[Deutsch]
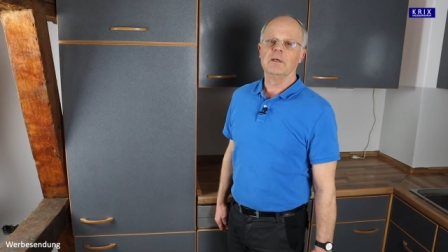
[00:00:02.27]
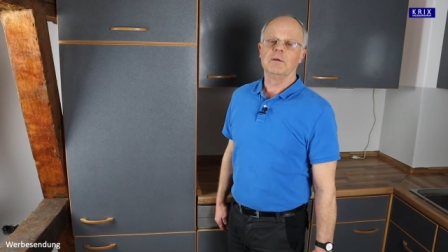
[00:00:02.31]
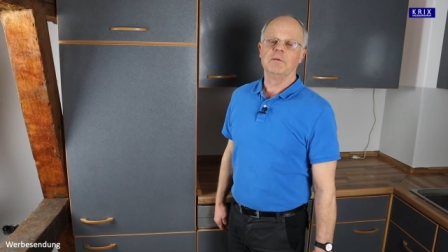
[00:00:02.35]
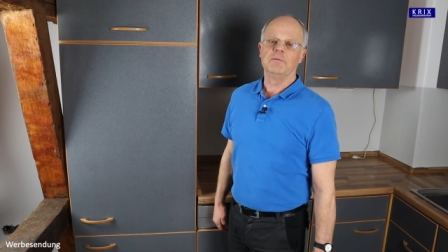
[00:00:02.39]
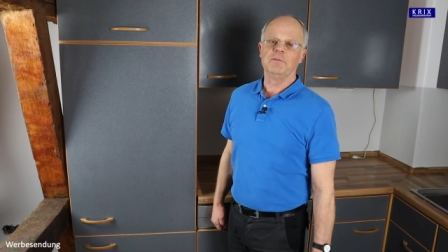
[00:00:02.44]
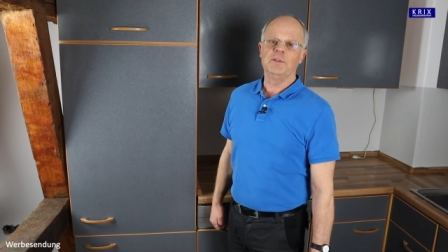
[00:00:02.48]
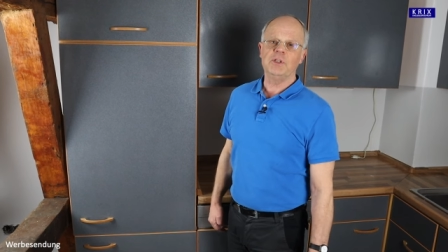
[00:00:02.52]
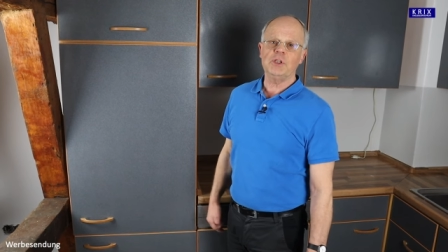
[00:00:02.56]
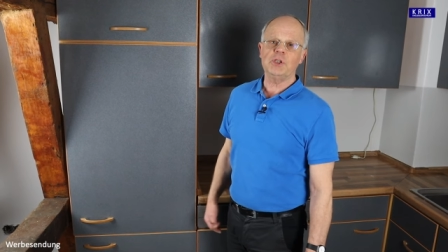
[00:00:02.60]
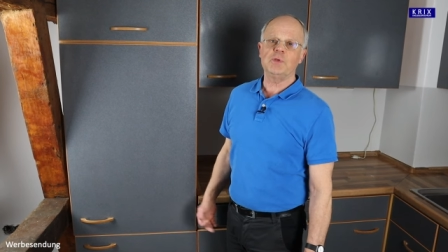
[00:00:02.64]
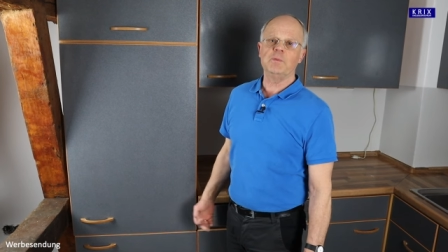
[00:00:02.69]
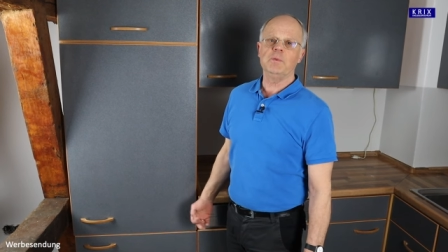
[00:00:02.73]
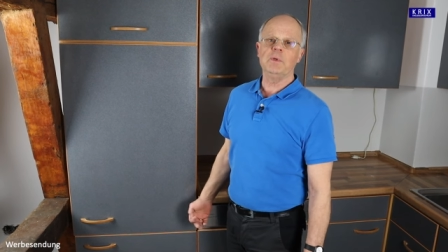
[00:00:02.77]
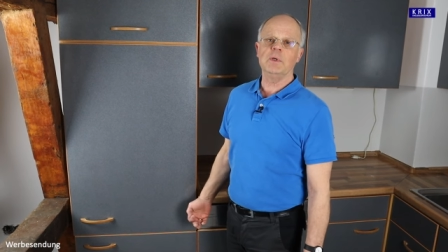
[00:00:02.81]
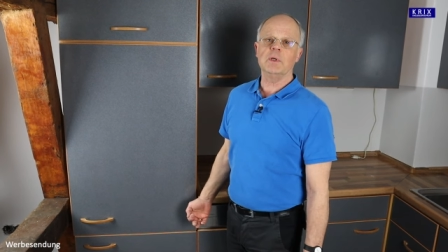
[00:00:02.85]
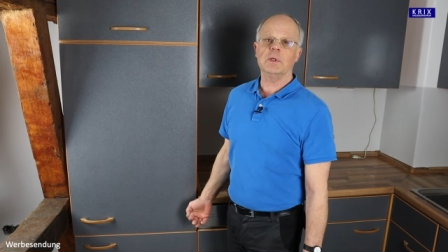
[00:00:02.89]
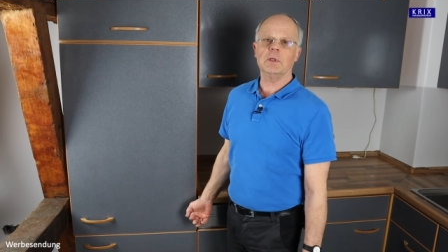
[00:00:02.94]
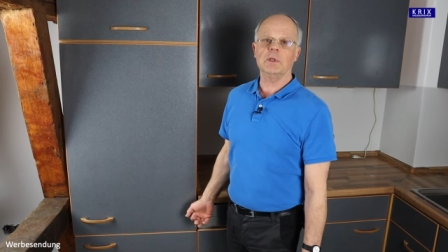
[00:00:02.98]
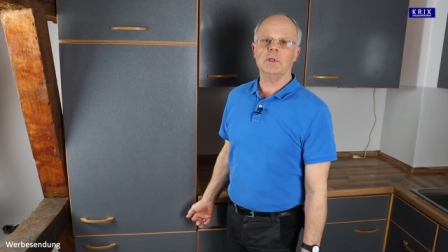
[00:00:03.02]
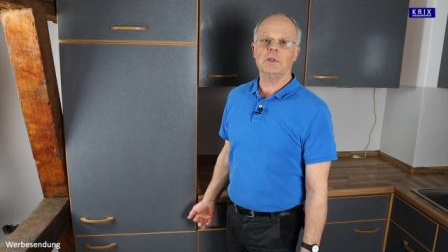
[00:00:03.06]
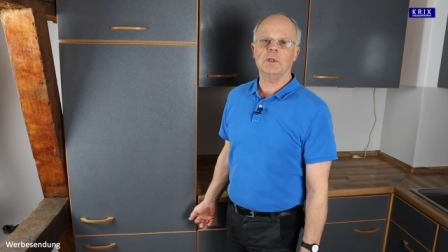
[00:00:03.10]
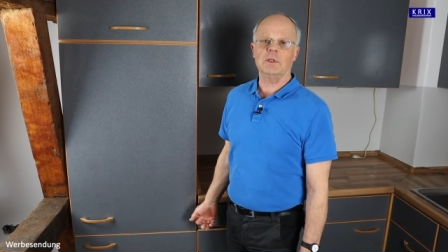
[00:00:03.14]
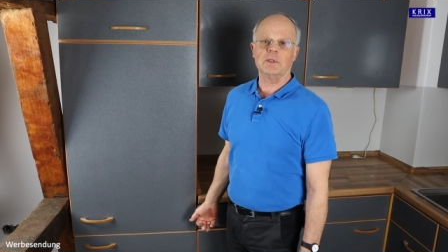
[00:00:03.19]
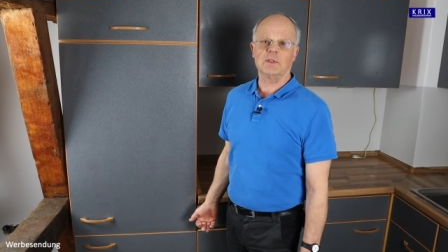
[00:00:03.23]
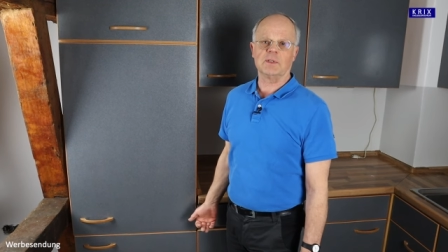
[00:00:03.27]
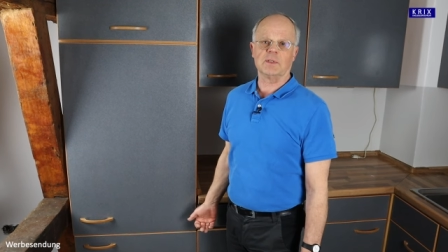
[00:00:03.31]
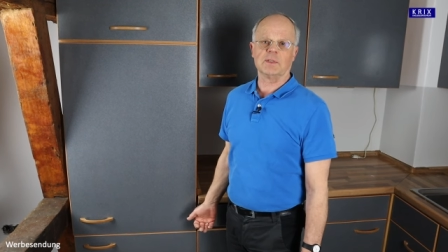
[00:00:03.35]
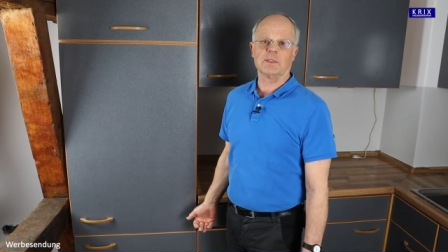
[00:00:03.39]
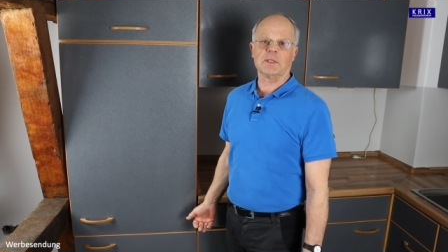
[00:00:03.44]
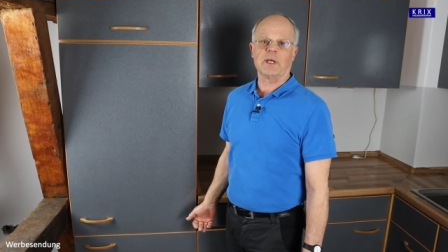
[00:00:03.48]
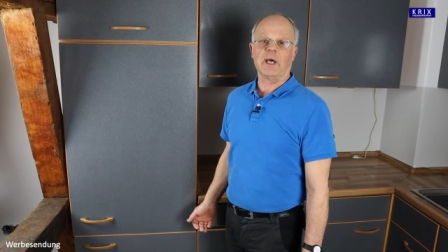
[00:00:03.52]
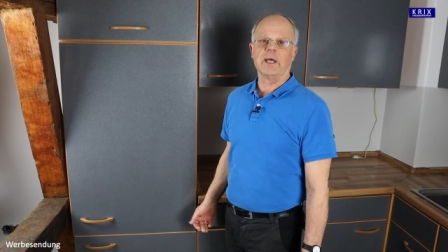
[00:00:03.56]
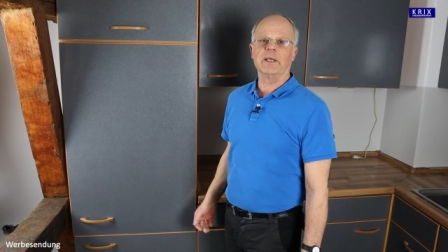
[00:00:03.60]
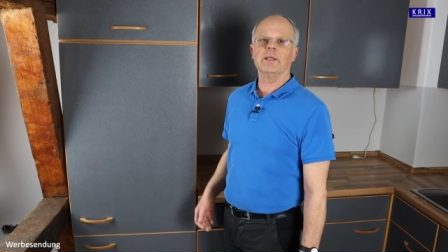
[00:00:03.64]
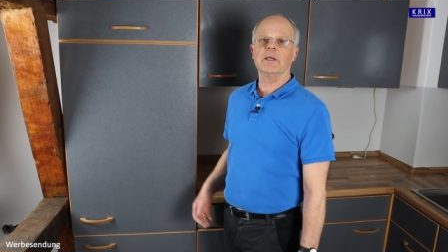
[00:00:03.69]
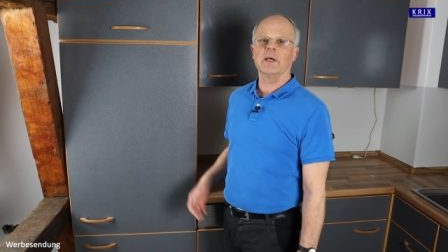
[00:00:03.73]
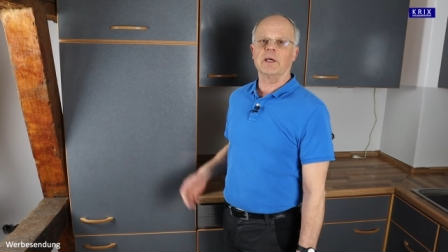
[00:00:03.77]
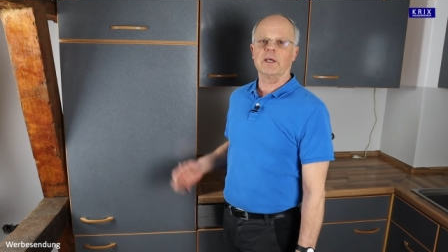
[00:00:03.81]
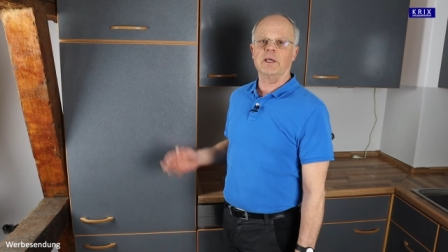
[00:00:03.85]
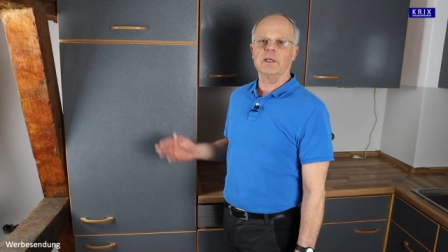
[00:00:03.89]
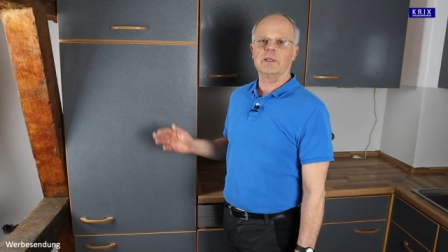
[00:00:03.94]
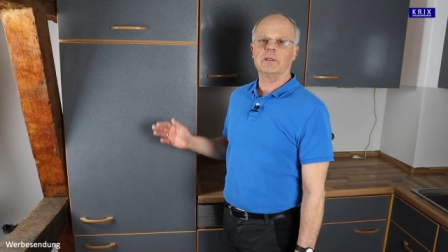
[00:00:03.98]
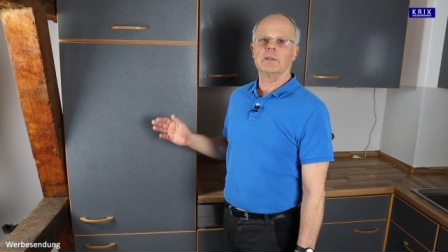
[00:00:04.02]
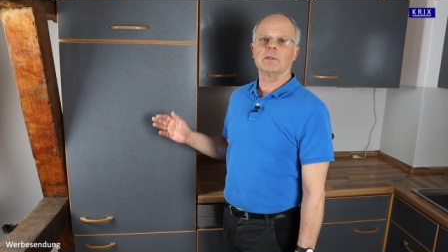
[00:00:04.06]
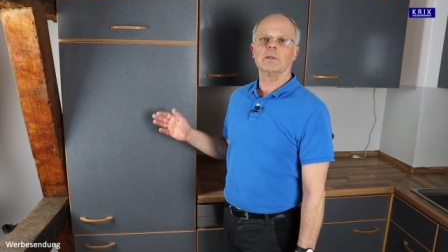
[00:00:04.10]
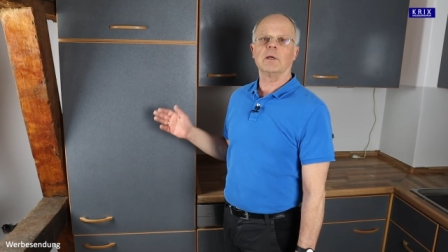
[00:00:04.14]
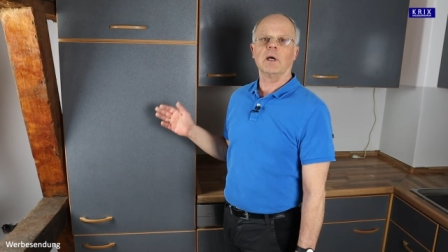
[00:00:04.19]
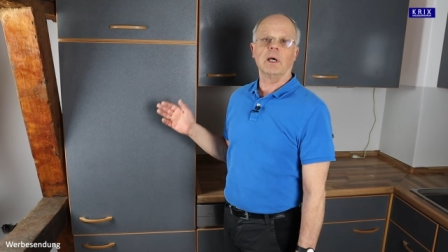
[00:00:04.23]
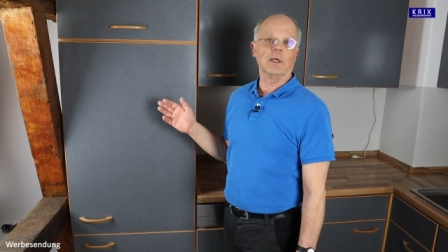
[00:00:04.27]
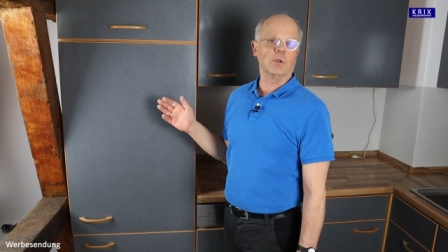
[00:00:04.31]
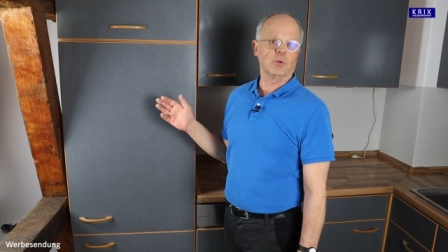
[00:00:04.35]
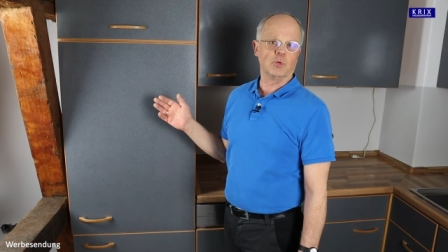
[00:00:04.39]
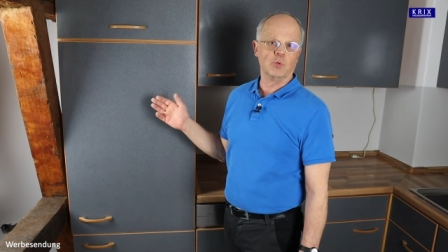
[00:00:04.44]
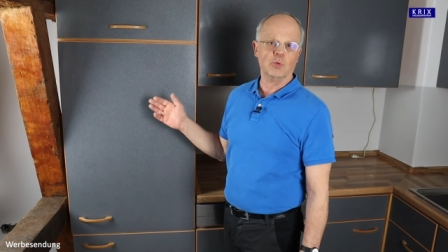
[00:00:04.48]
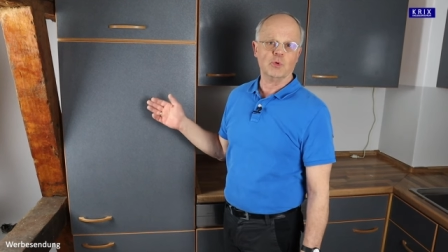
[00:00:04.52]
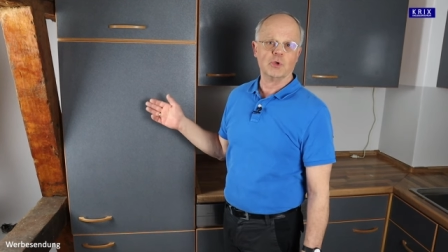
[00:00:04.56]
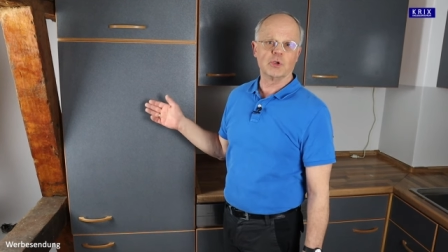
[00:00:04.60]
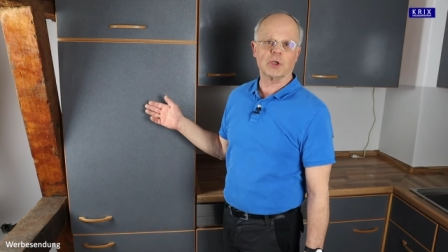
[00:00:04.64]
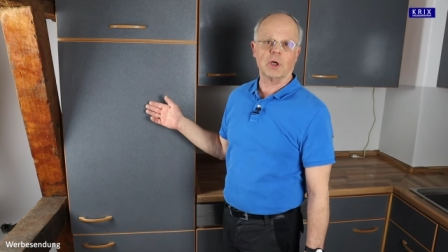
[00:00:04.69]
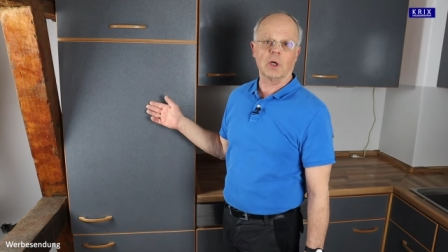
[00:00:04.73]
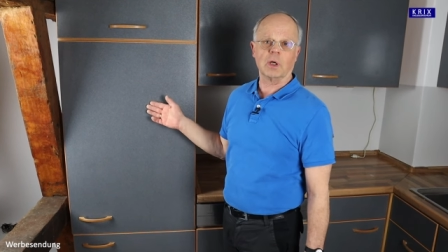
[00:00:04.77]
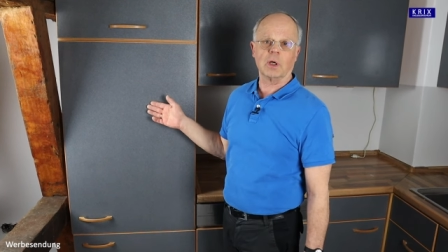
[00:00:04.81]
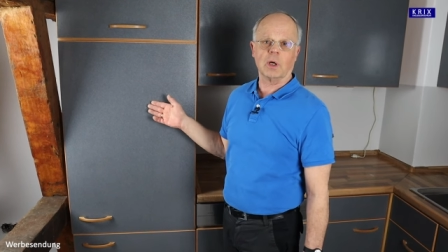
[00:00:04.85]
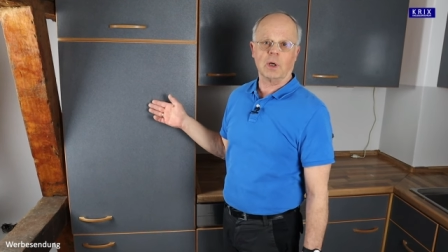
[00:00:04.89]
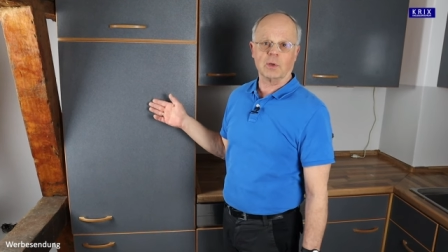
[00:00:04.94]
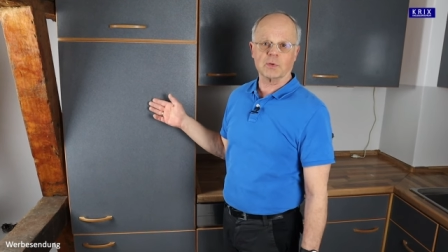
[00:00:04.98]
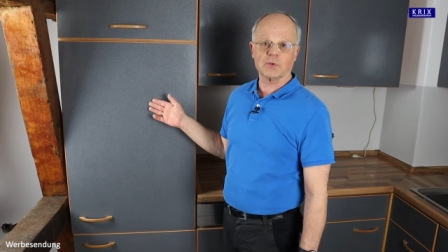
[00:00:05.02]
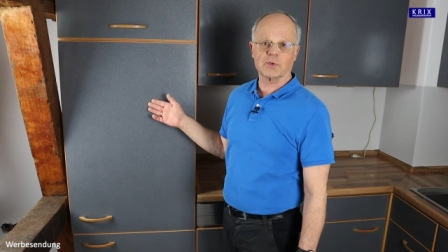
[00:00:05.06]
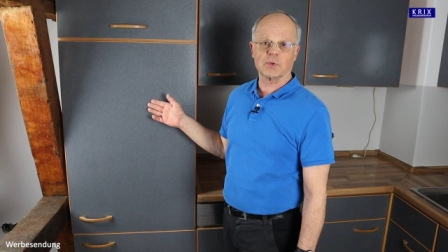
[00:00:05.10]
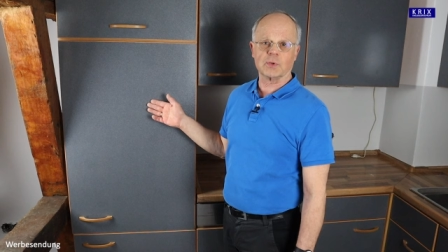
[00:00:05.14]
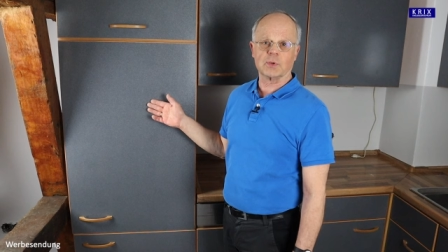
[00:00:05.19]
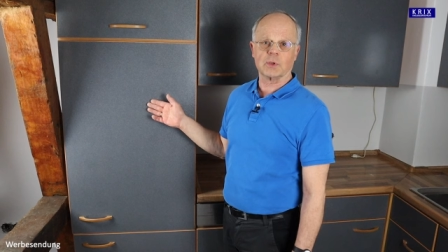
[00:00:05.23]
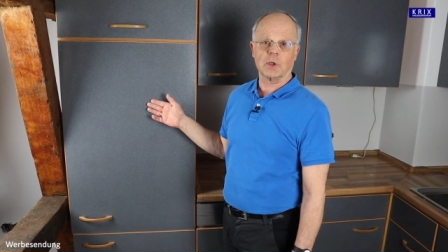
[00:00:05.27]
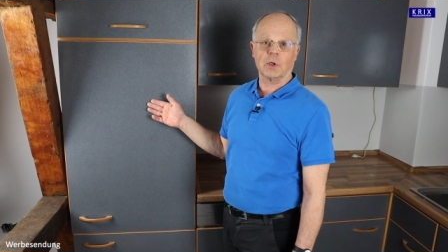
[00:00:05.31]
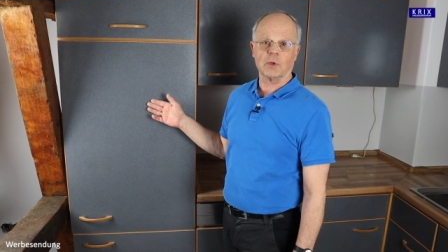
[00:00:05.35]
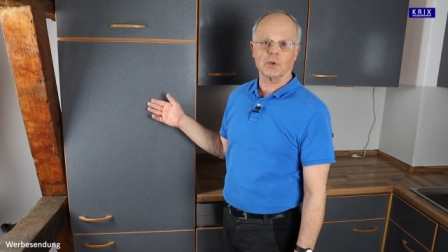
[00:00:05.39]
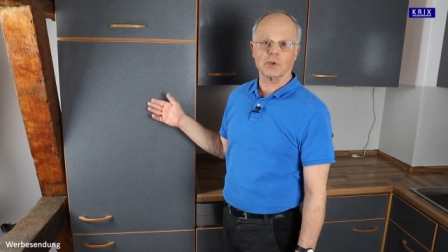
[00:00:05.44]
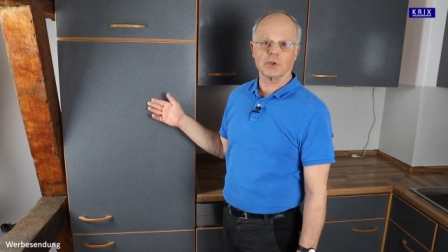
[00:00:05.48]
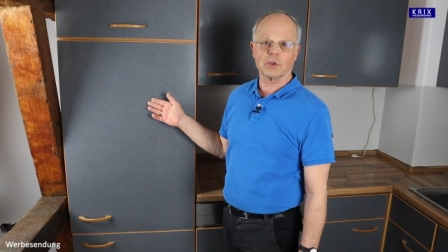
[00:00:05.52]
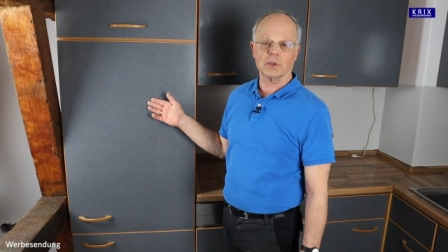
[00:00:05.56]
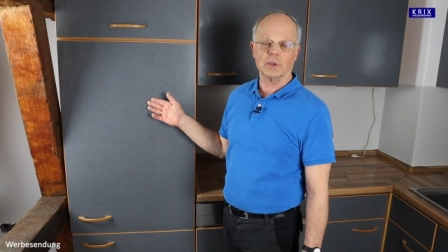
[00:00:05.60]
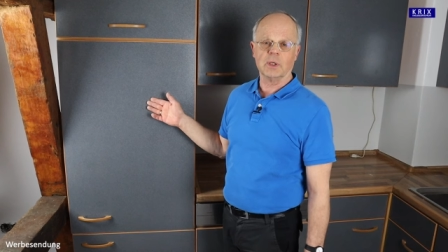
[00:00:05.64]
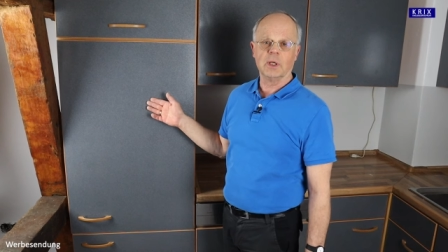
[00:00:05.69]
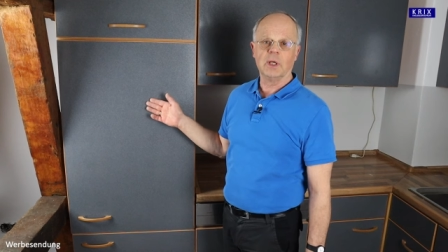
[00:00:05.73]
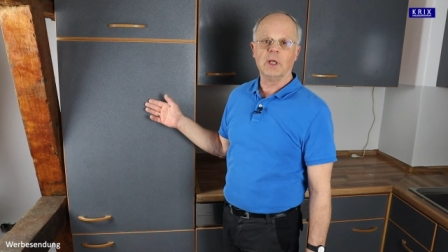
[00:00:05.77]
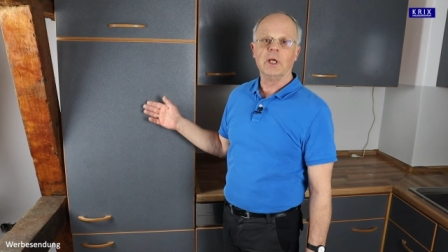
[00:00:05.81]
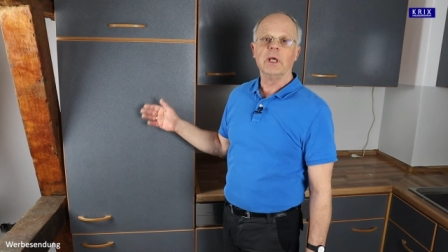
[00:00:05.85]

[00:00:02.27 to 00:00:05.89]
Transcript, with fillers: wie schwierig ist es, ein Gerät, ein Kühlschrank auszutauschen.